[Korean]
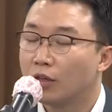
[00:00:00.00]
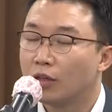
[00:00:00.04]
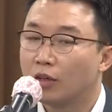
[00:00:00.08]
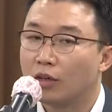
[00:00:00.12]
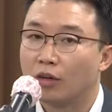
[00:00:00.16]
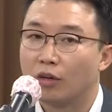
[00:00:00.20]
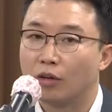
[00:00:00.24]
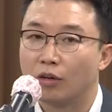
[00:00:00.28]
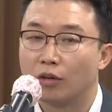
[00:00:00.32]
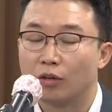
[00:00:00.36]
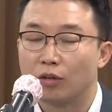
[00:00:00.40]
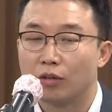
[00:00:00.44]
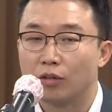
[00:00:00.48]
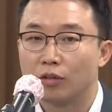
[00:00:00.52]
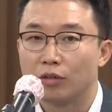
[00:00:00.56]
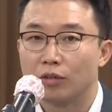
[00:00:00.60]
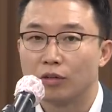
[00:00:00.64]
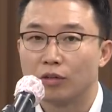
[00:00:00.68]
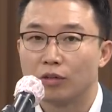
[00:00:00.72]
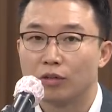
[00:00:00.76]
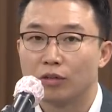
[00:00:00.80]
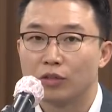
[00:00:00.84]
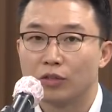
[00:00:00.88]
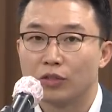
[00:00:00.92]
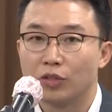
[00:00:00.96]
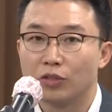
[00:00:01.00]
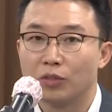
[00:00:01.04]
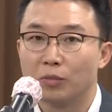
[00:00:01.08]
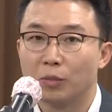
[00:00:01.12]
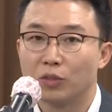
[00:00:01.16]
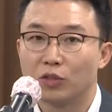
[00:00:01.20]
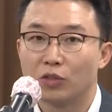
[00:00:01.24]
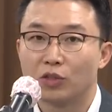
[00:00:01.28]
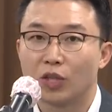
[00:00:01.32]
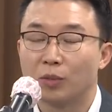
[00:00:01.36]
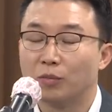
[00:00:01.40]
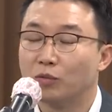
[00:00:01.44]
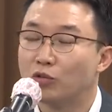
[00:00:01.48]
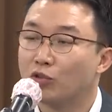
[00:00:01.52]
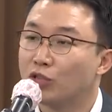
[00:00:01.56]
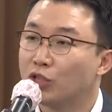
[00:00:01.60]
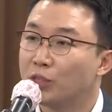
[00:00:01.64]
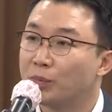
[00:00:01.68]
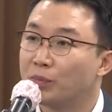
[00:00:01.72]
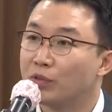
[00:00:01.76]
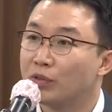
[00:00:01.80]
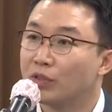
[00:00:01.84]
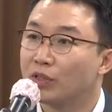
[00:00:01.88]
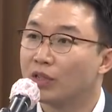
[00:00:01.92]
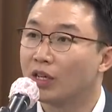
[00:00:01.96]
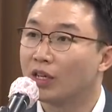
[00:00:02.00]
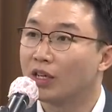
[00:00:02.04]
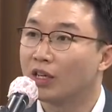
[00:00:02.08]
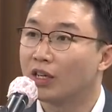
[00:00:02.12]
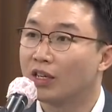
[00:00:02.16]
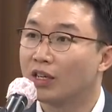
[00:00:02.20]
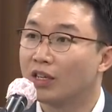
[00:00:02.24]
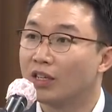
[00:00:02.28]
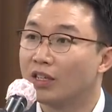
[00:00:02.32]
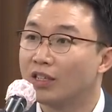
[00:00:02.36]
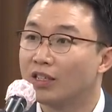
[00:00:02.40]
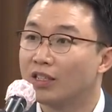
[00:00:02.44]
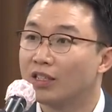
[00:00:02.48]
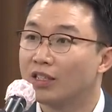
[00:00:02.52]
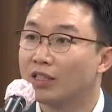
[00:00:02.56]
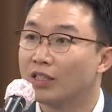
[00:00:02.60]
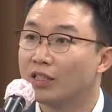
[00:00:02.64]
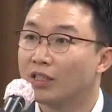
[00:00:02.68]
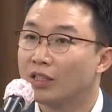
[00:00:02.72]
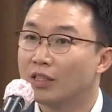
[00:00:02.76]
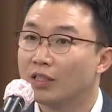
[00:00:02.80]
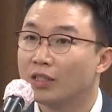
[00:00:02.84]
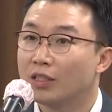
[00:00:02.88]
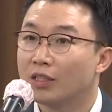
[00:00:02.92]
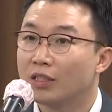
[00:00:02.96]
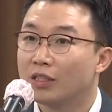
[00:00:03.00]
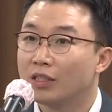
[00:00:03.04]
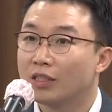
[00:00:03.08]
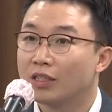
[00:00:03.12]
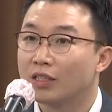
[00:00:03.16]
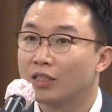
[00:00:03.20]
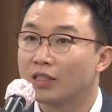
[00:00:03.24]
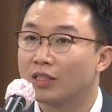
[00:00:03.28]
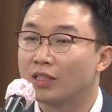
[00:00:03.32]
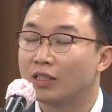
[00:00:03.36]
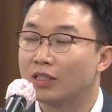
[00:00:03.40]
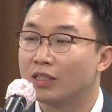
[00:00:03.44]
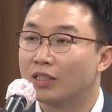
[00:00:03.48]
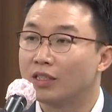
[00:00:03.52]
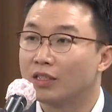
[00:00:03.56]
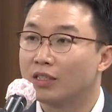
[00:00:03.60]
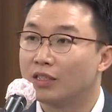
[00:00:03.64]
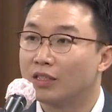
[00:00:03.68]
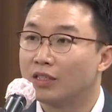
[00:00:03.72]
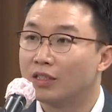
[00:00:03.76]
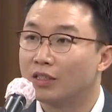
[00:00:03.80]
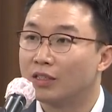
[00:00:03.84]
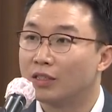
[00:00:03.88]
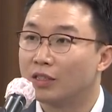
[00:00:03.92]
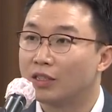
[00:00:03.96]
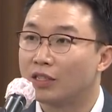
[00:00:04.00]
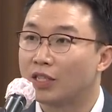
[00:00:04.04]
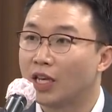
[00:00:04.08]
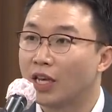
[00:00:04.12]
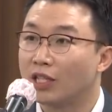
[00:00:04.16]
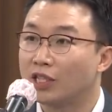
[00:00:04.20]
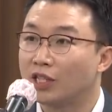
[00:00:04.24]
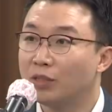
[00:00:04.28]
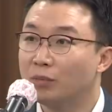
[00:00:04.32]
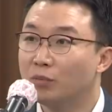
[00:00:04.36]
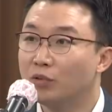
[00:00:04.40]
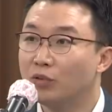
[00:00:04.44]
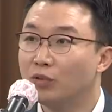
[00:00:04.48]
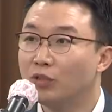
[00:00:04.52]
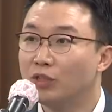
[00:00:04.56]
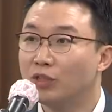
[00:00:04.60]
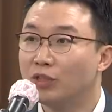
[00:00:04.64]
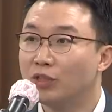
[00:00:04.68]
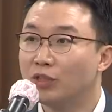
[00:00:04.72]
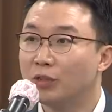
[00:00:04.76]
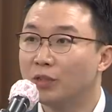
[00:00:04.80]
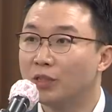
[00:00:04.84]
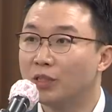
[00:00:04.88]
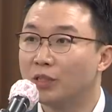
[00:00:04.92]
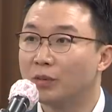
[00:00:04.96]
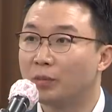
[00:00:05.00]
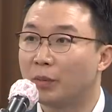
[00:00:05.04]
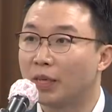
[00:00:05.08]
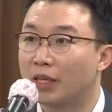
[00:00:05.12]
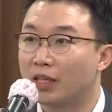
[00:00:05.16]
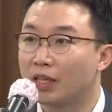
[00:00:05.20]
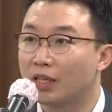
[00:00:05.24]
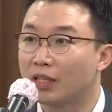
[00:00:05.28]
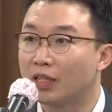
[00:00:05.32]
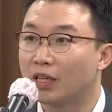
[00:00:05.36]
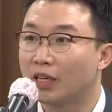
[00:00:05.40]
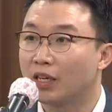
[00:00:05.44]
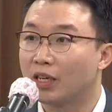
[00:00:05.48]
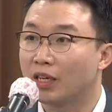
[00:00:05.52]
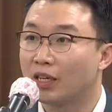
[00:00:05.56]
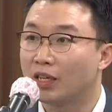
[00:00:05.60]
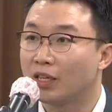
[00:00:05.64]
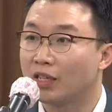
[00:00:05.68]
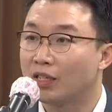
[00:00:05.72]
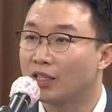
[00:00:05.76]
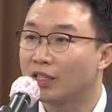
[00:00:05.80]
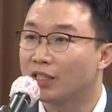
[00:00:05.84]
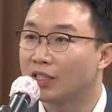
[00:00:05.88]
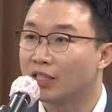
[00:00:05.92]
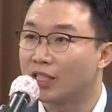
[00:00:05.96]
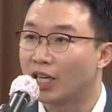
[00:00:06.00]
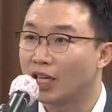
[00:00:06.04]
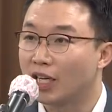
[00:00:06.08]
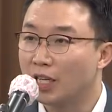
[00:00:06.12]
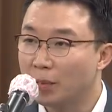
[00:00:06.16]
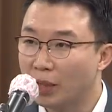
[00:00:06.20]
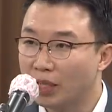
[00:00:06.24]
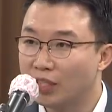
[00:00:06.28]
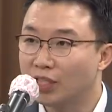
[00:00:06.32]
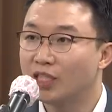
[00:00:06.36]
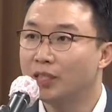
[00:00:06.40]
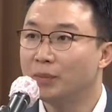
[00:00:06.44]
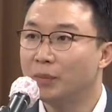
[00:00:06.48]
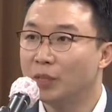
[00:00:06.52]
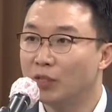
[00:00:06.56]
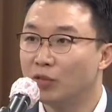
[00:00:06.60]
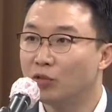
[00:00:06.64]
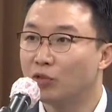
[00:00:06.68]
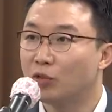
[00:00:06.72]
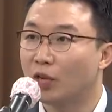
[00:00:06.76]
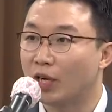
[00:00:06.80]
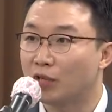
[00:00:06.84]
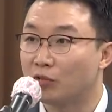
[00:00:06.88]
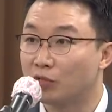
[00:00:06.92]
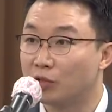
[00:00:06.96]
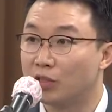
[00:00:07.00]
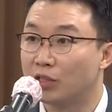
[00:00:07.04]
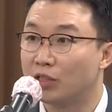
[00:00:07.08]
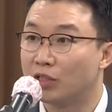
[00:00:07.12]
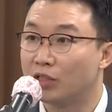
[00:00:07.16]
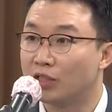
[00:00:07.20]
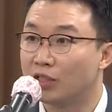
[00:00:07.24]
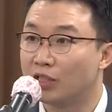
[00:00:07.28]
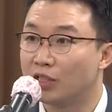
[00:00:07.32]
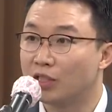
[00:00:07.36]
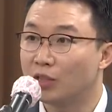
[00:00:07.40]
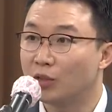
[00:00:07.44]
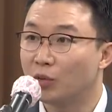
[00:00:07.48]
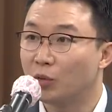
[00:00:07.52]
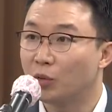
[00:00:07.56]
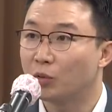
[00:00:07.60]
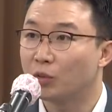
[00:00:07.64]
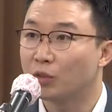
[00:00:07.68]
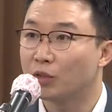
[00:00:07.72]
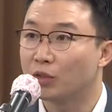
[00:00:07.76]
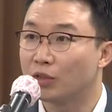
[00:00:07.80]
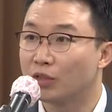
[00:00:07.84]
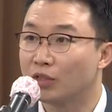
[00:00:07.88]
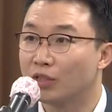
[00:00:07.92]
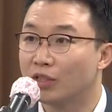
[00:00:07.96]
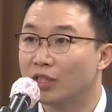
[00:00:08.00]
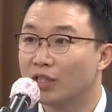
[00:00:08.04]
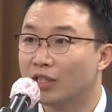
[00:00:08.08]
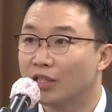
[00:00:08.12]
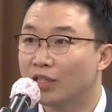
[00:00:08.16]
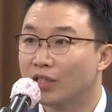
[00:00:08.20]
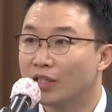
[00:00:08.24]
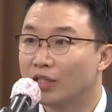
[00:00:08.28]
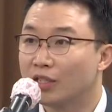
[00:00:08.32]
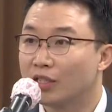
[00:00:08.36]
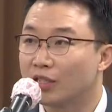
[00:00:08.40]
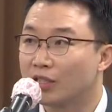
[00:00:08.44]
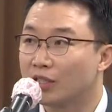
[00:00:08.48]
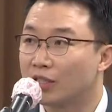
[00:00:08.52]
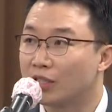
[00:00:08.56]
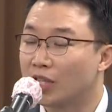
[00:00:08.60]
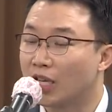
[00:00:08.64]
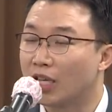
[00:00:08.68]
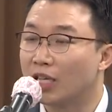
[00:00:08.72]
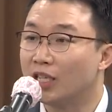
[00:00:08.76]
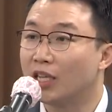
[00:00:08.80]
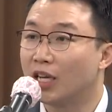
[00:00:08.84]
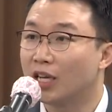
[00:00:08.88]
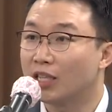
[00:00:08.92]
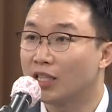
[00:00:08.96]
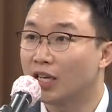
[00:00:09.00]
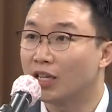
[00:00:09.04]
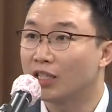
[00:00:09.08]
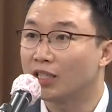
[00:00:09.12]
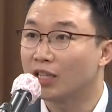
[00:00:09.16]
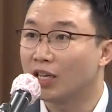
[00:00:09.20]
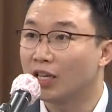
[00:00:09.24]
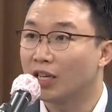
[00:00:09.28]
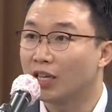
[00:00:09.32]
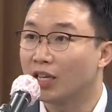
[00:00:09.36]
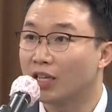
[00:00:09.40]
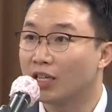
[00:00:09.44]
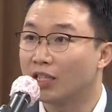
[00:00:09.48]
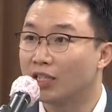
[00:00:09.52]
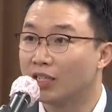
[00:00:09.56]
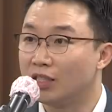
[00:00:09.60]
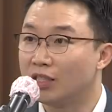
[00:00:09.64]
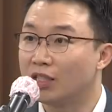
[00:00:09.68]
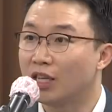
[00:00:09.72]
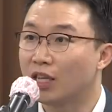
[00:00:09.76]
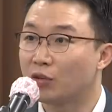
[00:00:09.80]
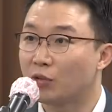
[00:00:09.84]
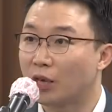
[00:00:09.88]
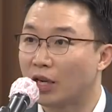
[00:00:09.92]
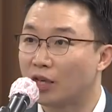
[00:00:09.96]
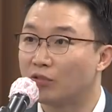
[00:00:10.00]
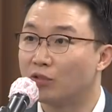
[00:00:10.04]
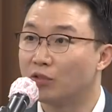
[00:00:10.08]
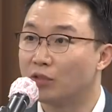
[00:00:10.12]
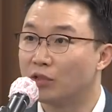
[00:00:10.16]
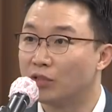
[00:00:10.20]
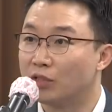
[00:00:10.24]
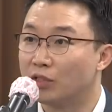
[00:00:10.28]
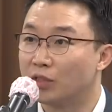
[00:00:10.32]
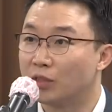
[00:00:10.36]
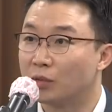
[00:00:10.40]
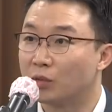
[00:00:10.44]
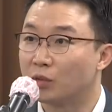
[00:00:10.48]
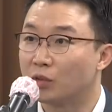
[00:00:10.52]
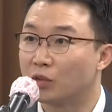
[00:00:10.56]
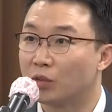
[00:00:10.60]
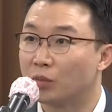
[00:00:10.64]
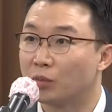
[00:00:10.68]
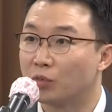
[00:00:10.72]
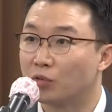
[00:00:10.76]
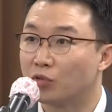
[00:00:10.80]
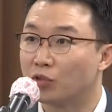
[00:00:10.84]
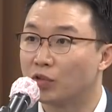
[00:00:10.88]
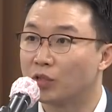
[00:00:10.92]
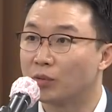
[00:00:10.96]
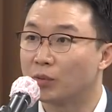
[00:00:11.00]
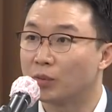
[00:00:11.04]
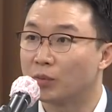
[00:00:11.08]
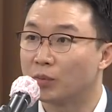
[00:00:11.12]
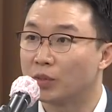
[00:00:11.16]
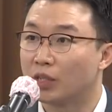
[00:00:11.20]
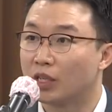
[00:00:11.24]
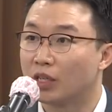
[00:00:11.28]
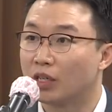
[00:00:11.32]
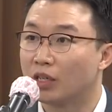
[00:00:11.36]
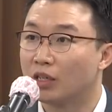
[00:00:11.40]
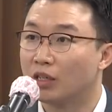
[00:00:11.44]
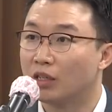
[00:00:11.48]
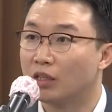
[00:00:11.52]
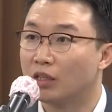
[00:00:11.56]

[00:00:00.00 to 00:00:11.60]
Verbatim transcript: 어, 저는 먼저 대묻고 싶은 게 그 제 신분을 만약에 그냥 일반 시민으로 알고 있는지 혹은 그 제1야당의 인사로 알고 있는지부터 묻고 싶습니다.